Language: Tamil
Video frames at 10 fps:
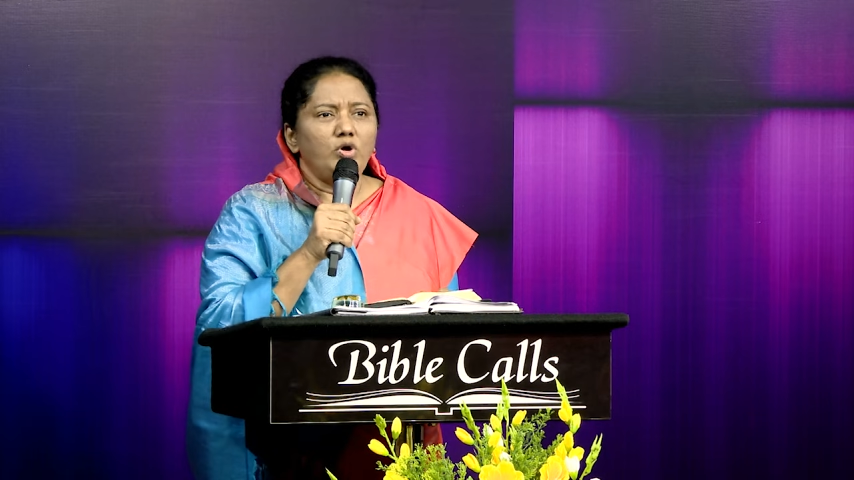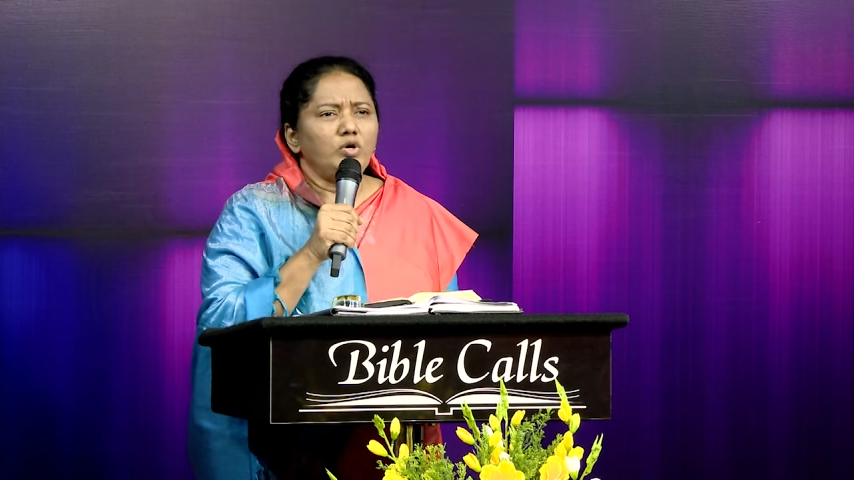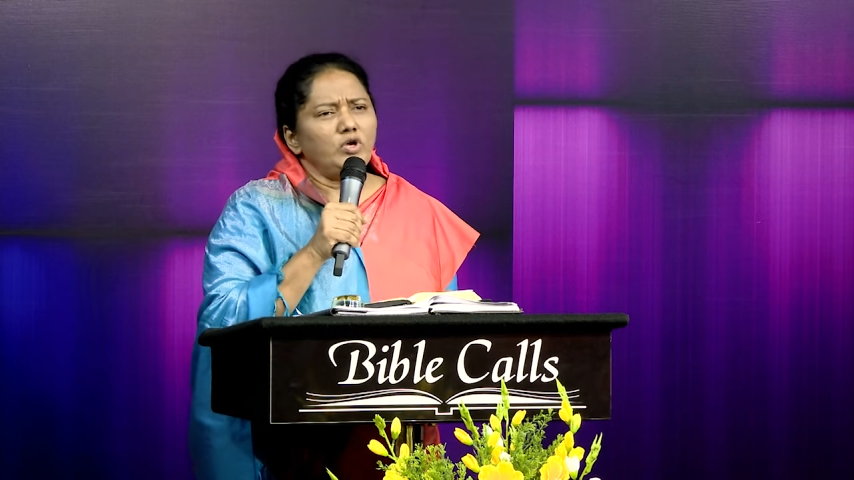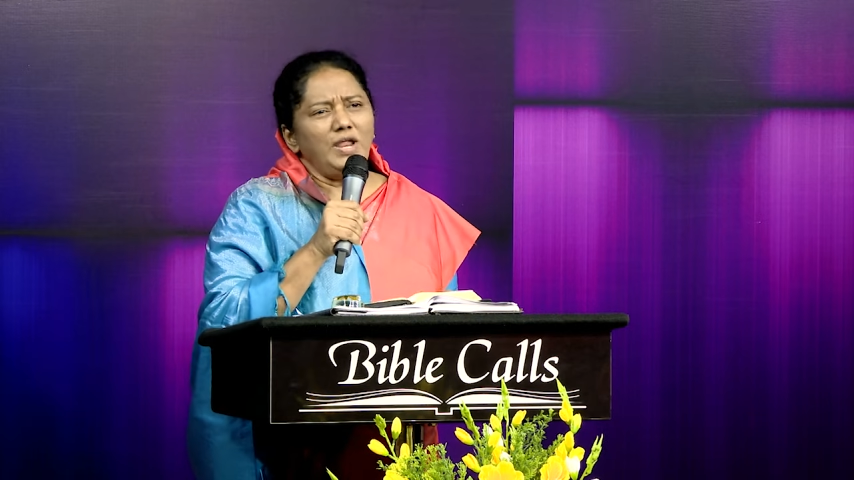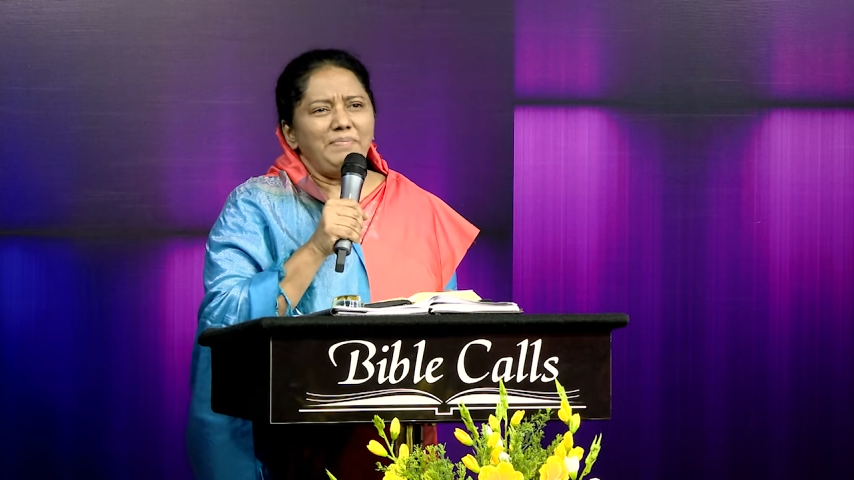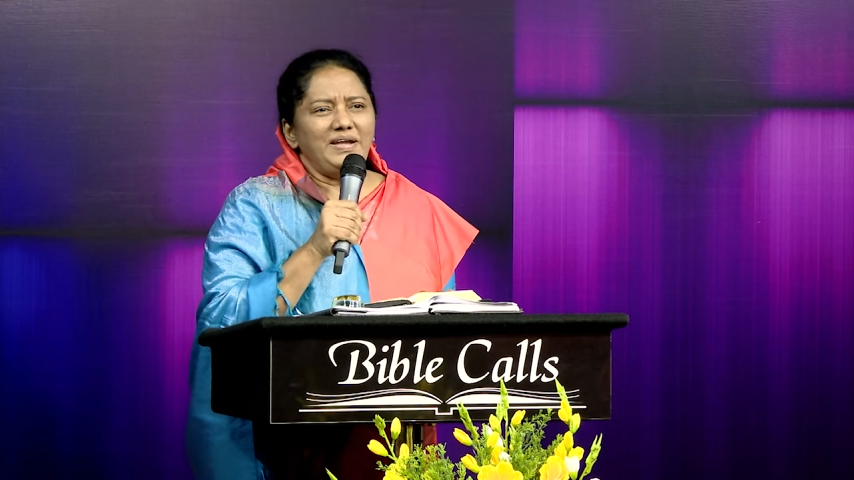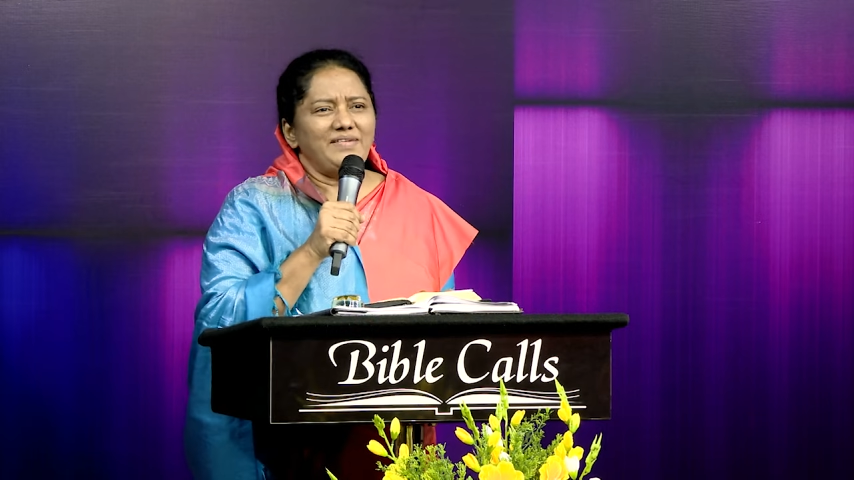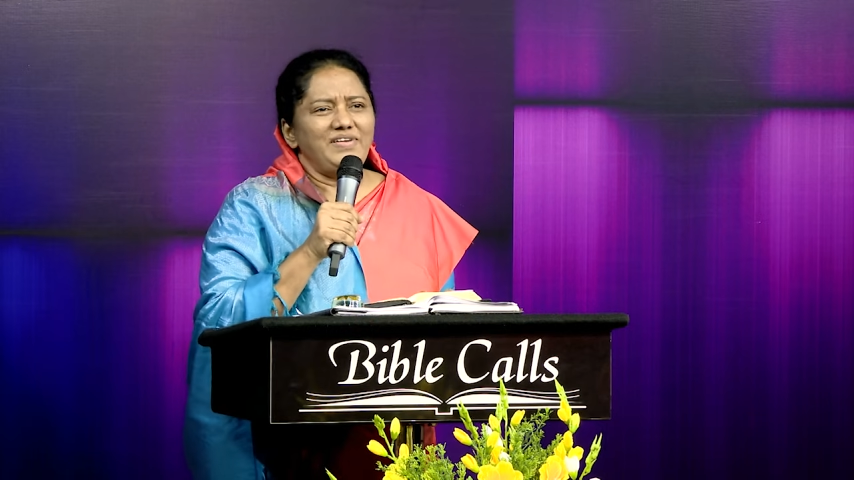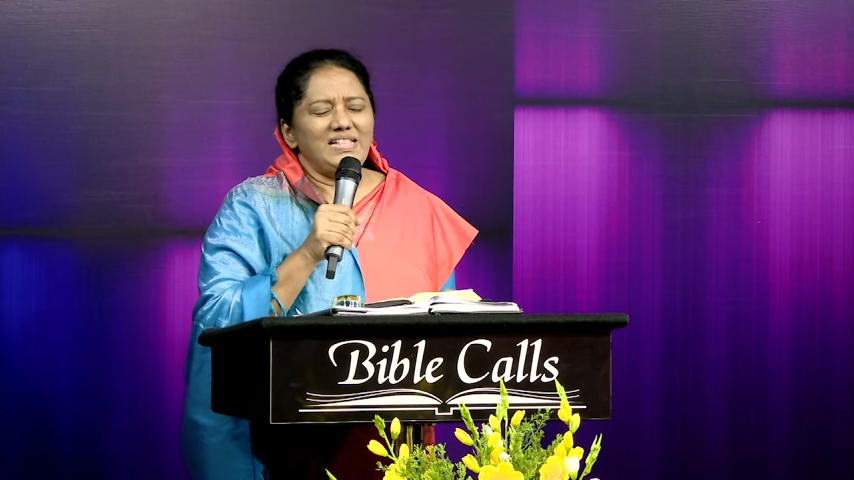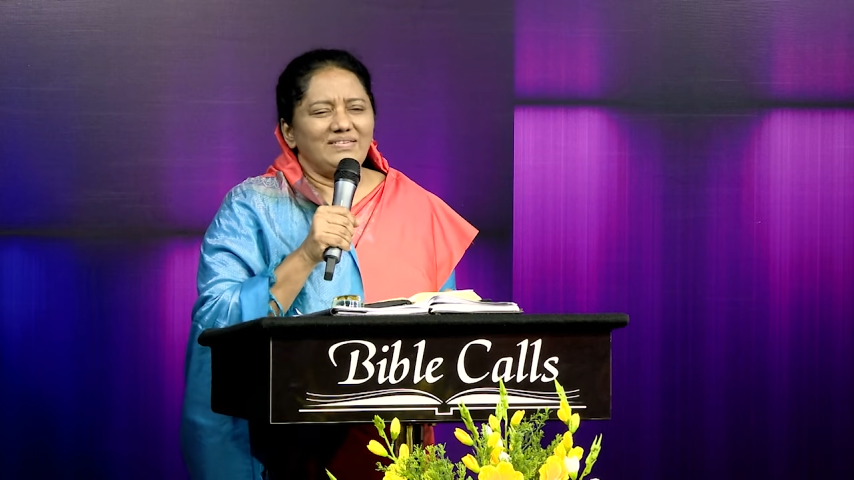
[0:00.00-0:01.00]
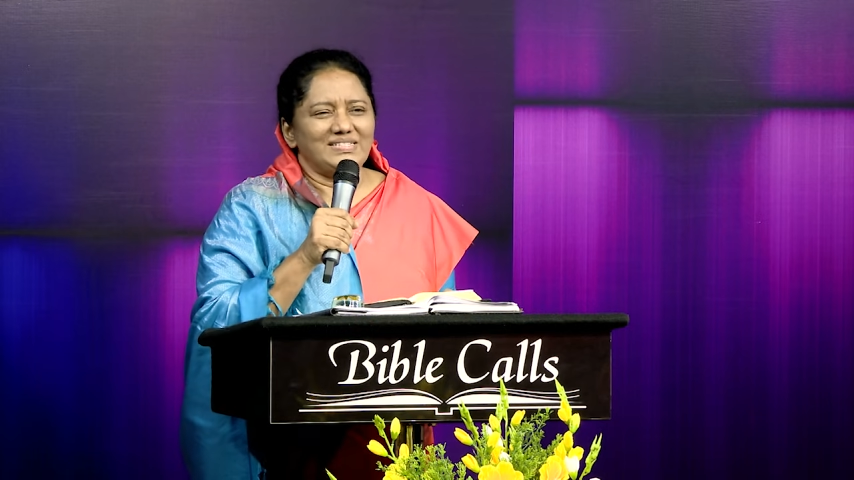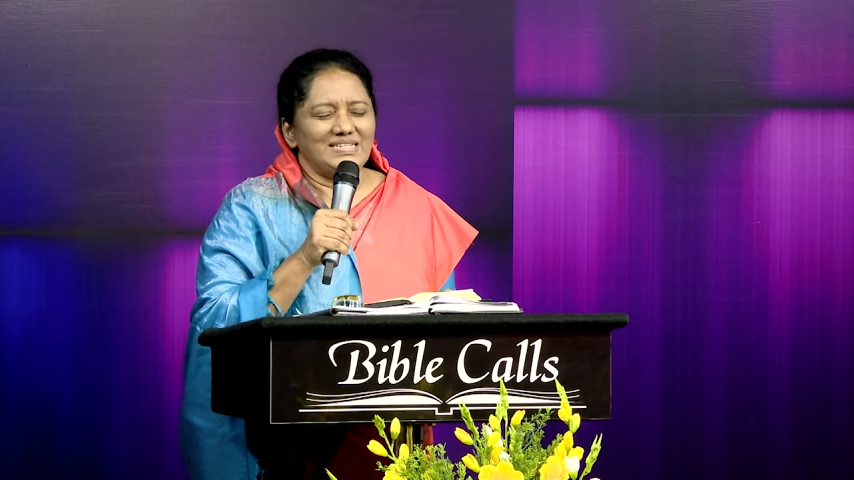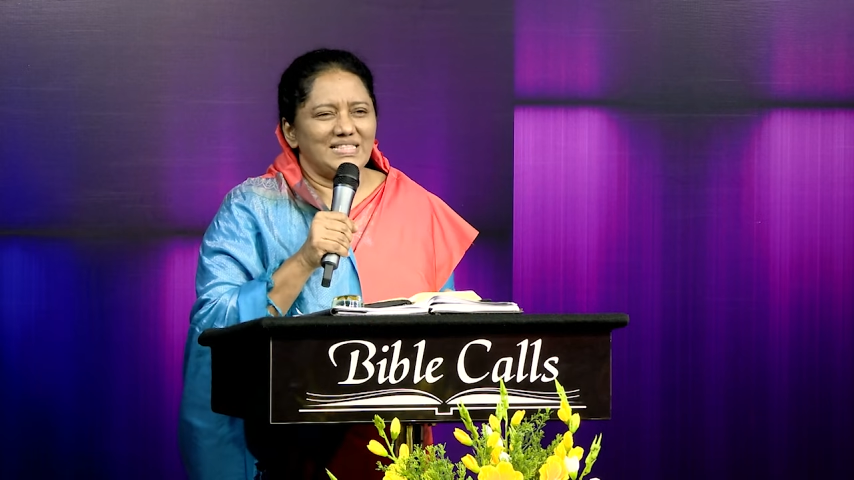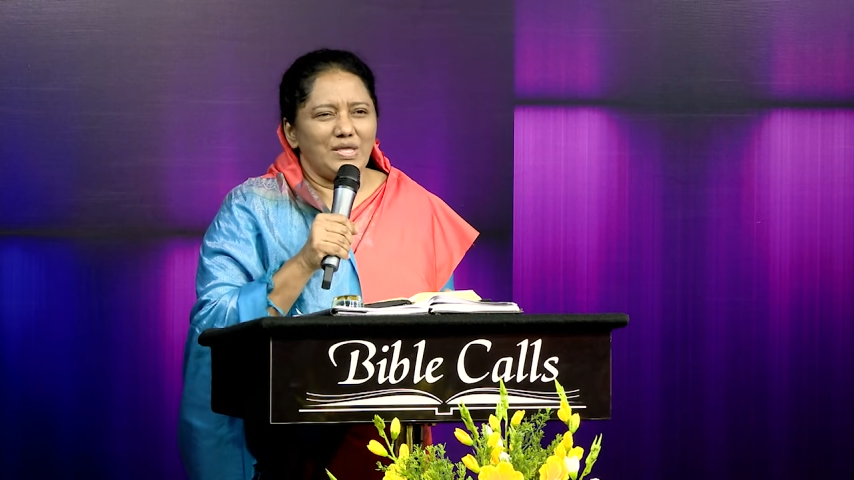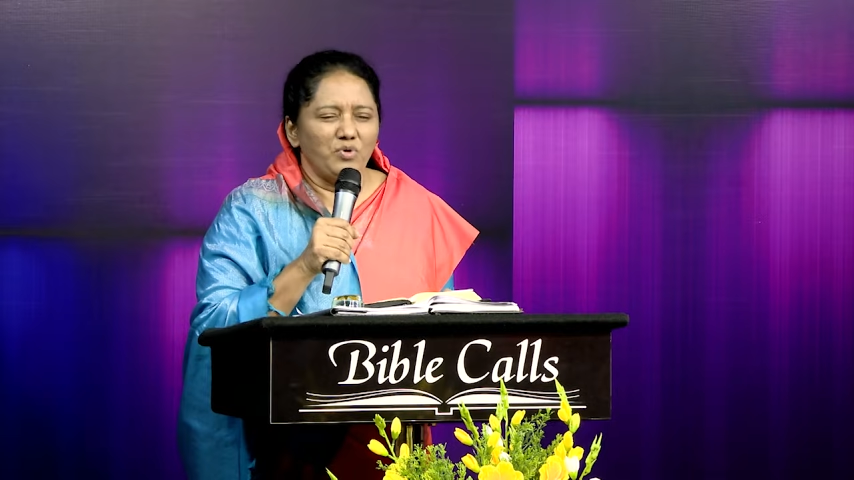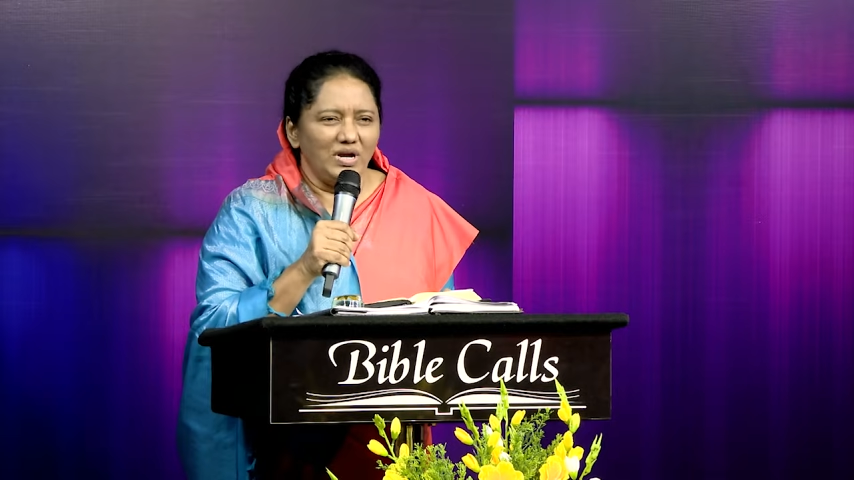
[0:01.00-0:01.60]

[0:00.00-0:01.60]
ஒரு குறிப்பிட்ட வேத வசனத்தை